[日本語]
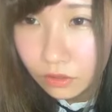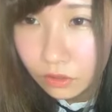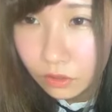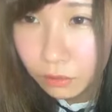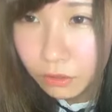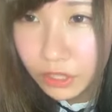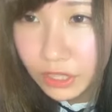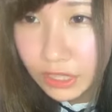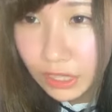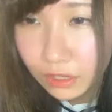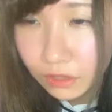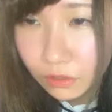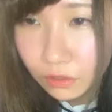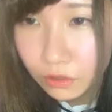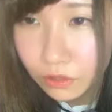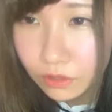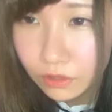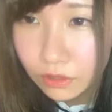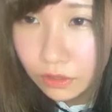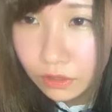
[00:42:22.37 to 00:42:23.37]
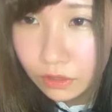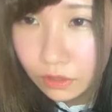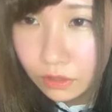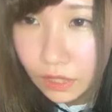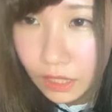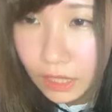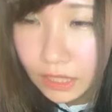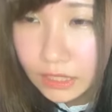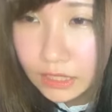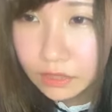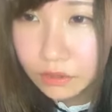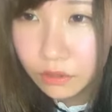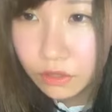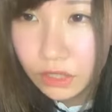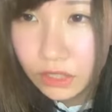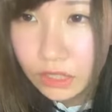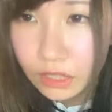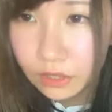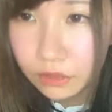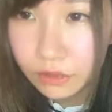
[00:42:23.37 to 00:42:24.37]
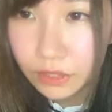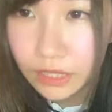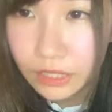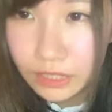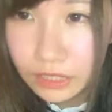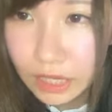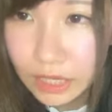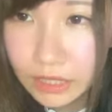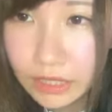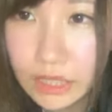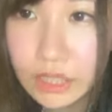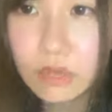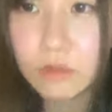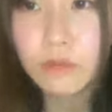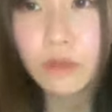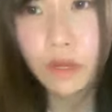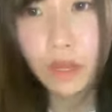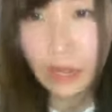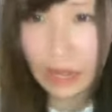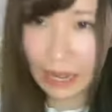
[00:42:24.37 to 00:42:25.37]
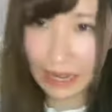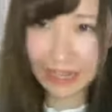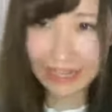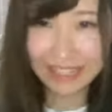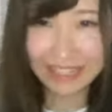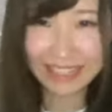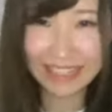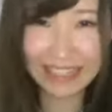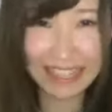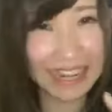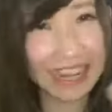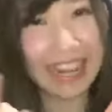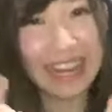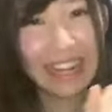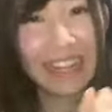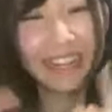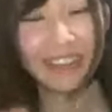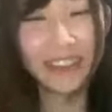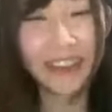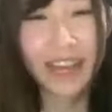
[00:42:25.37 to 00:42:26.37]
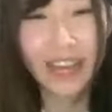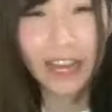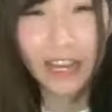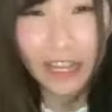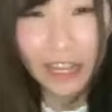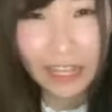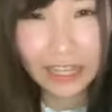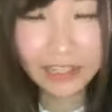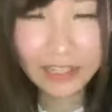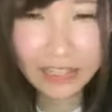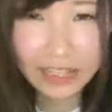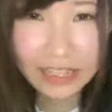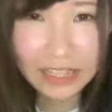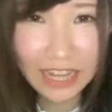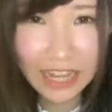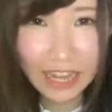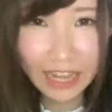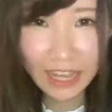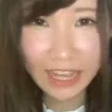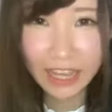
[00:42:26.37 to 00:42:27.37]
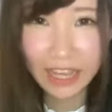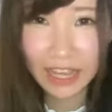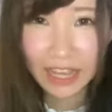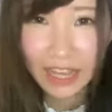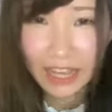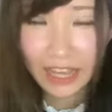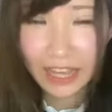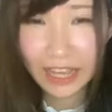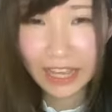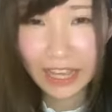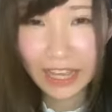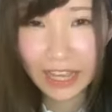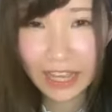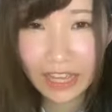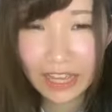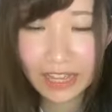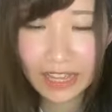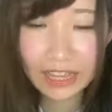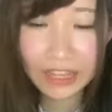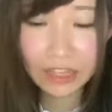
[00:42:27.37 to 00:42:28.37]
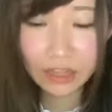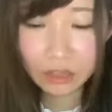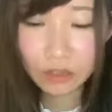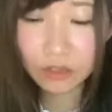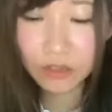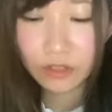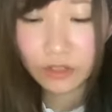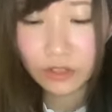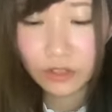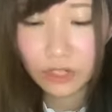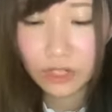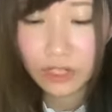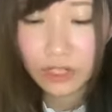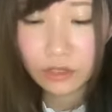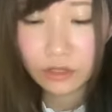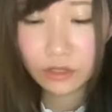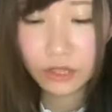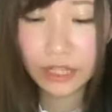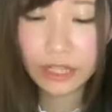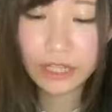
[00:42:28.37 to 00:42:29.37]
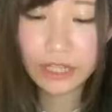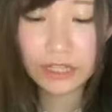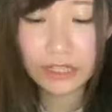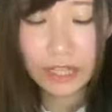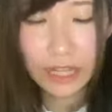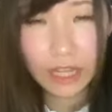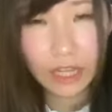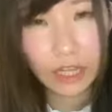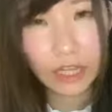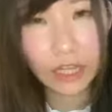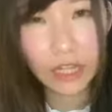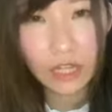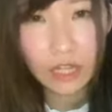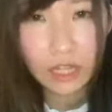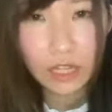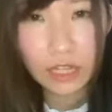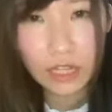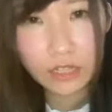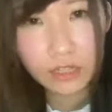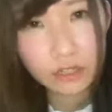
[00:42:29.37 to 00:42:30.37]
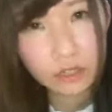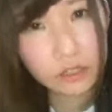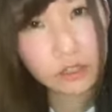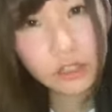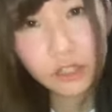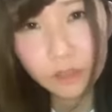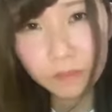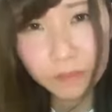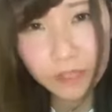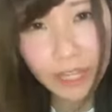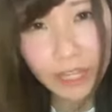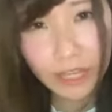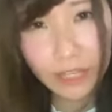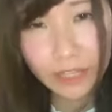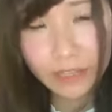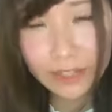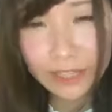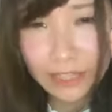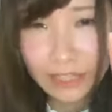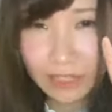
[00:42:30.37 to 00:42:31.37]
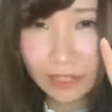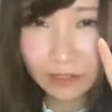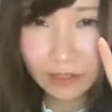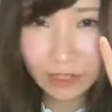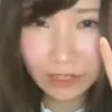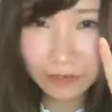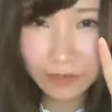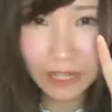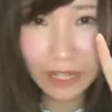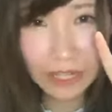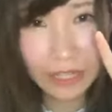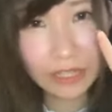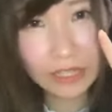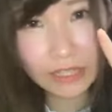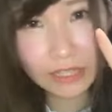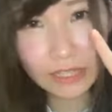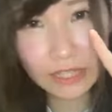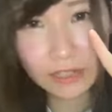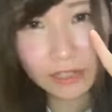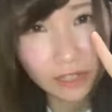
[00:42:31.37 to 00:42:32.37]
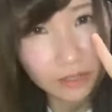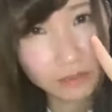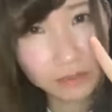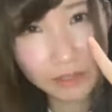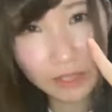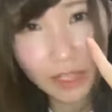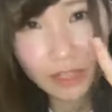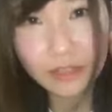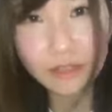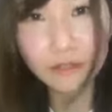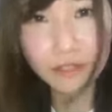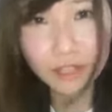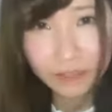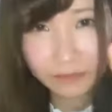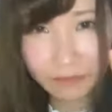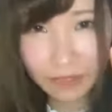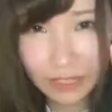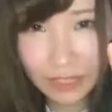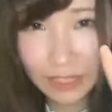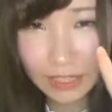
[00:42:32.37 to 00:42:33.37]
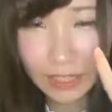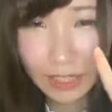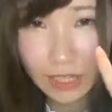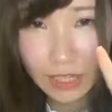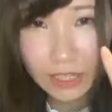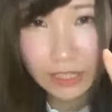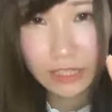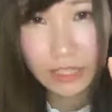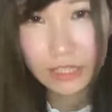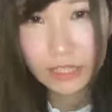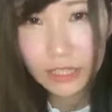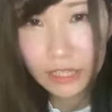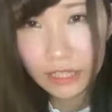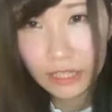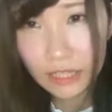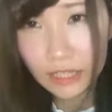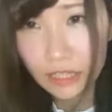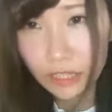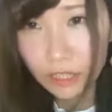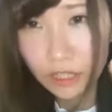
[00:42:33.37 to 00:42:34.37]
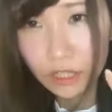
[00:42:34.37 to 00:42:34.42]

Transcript: ともりさん配信告知だとインスタチェアズごめんありがとうあとですねえー、っと付け足しでグループで、キインズのグループでインスタグラムをやっております。ぜひぜひ、